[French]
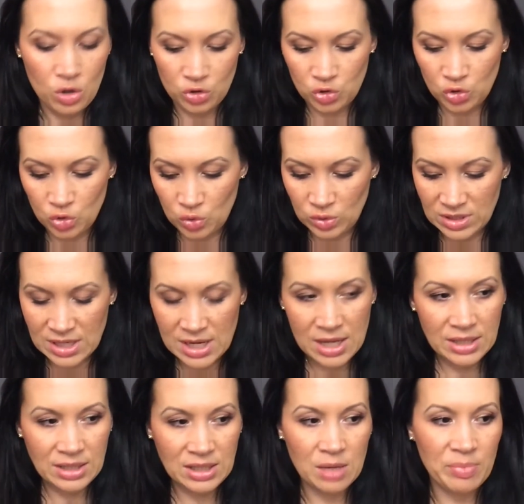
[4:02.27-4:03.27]
ce
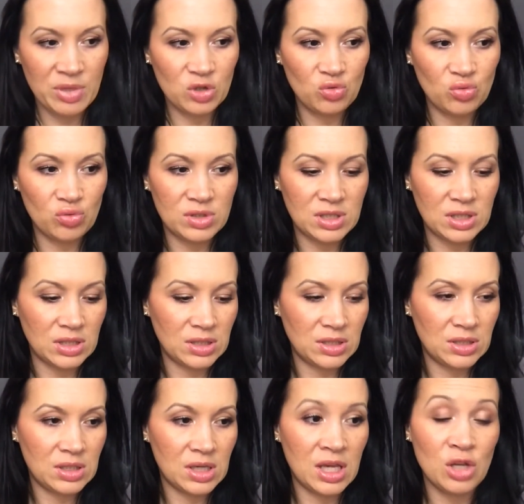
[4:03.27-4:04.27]
côté-là, il n'y a pas de souci.